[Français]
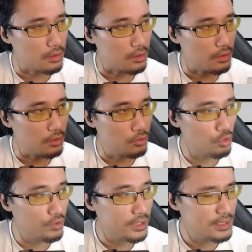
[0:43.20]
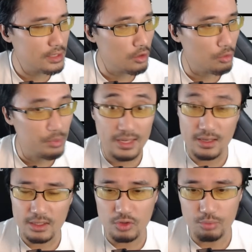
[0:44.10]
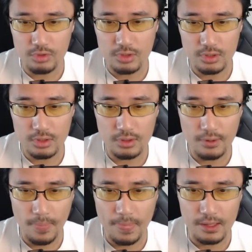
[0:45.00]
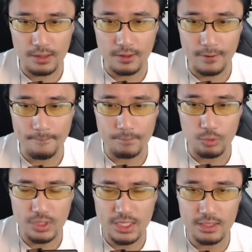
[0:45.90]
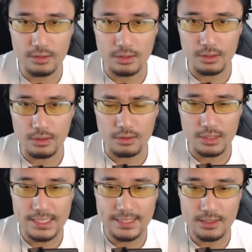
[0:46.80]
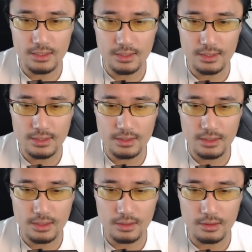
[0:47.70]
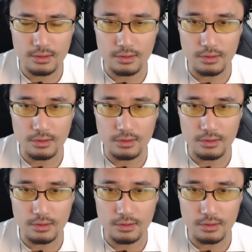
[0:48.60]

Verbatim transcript: donc, on va le tester en méta 400%. le lead, ici, c'est